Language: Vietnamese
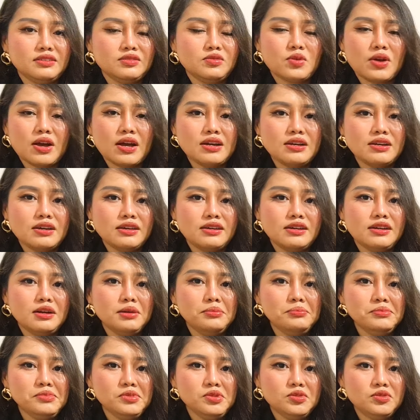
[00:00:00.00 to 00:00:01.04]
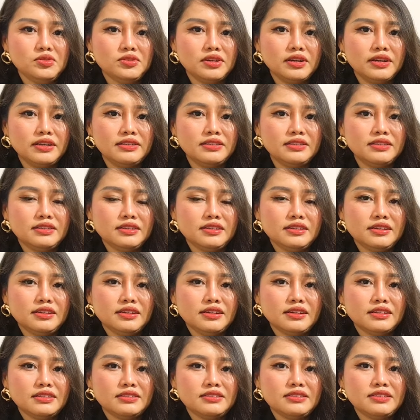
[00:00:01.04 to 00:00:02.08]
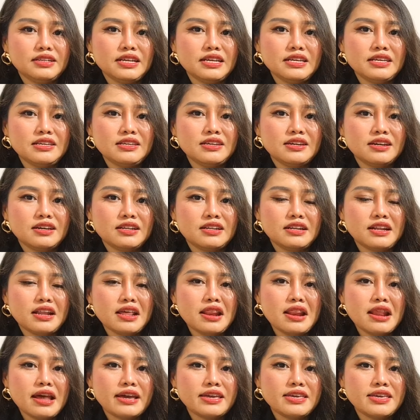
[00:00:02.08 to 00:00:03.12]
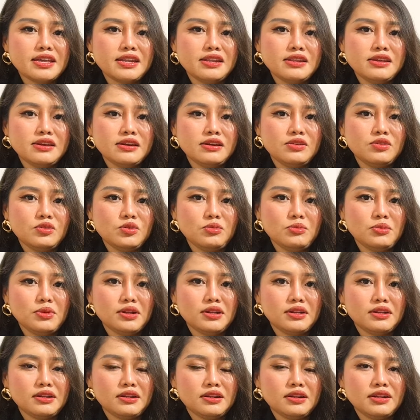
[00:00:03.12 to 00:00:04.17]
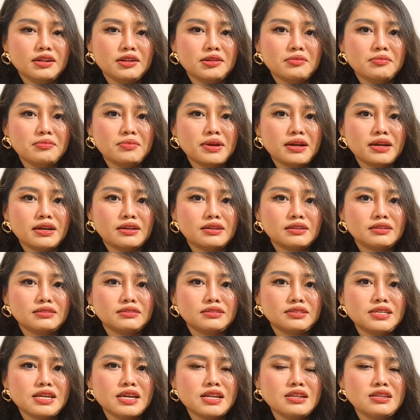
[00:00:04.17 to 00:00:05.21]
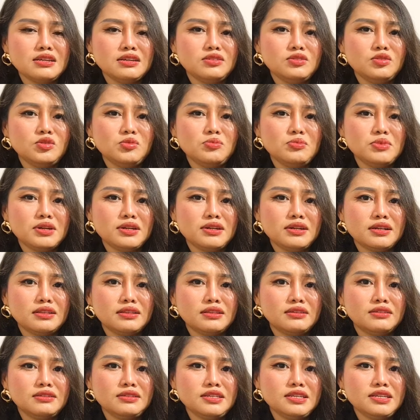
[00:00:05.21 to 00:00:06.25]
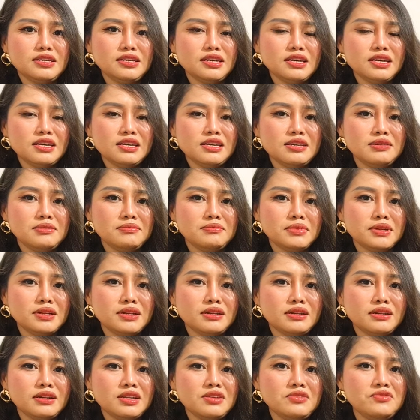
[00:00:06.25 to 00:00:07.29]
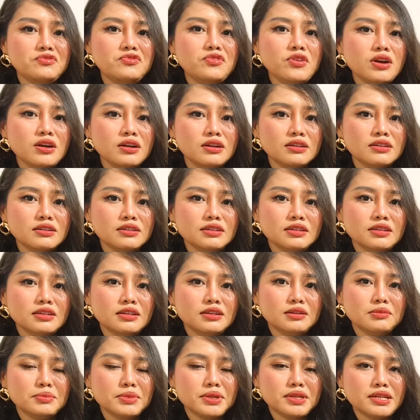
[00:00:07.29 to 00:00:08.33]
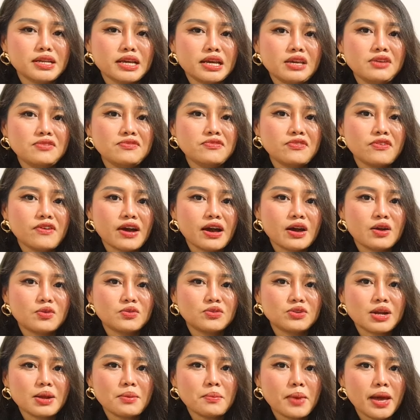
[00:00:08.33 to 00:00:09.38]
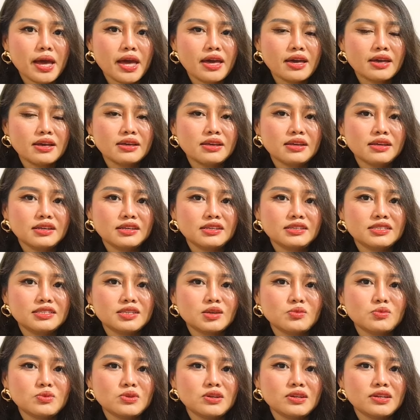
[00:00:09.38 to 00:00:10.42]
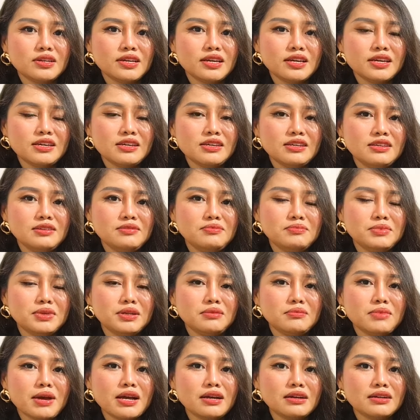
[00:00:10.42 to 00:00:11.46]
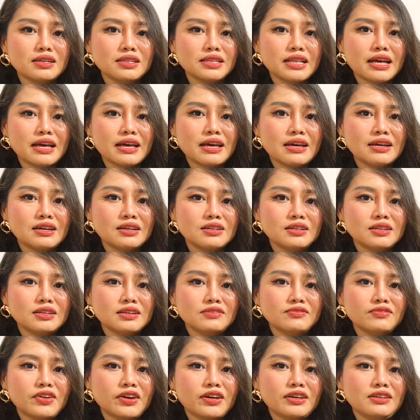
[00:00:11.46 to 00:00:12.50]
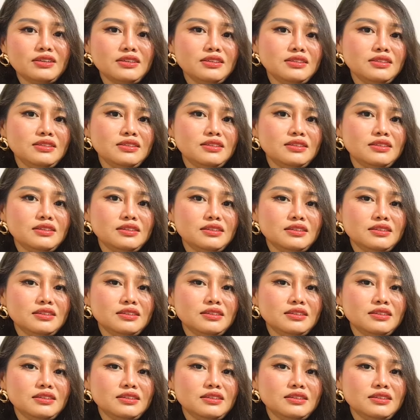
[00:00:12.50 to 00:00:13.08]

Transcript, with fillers: Quá ghê gớm luôn rồi. À, đi à, lấy lại danh dự của mình mà danh dự của mình là tự nhiên cái mình đi vứt, mình nhảy vào rama xong rồi cái mình bắt người ta phải